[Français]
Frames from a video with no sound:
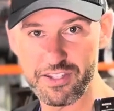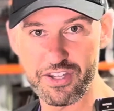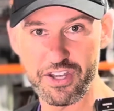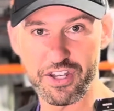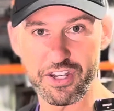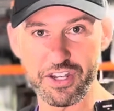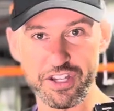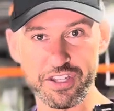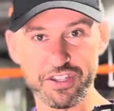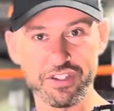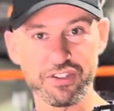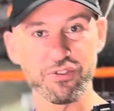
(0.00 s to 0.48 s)
de
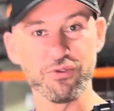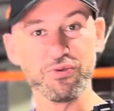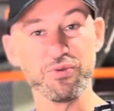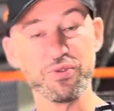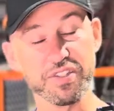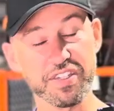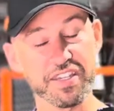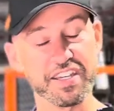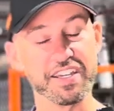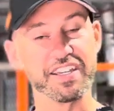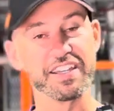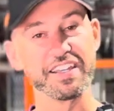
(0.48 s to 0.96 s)
notre
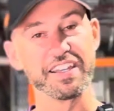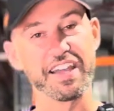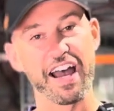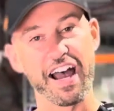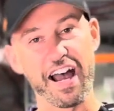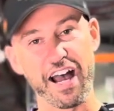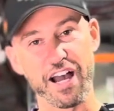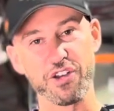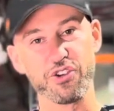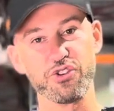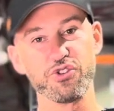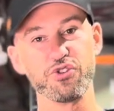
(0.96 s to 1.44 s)
usine
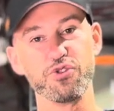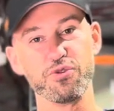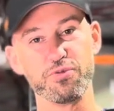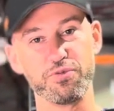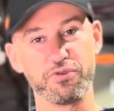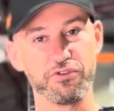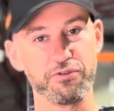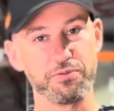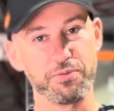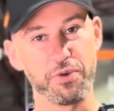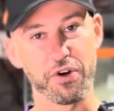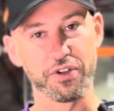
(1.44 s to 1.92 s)
à Anjou
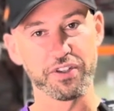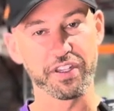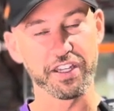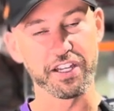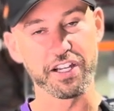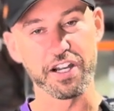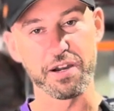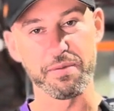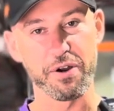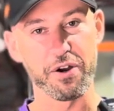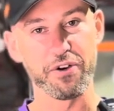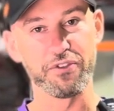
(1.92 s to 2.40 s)
pour vous montrer
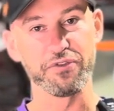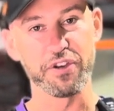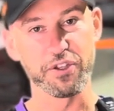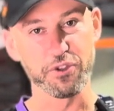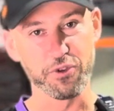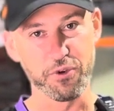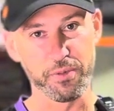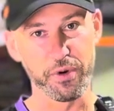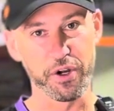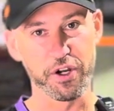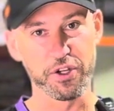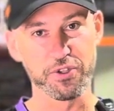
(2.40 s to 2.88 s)
comment on fait
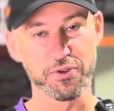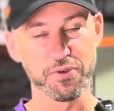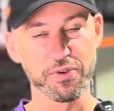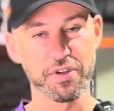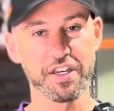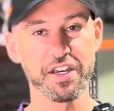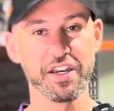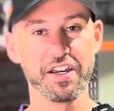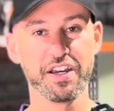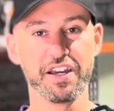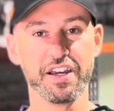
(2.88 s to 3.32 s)
nos produits.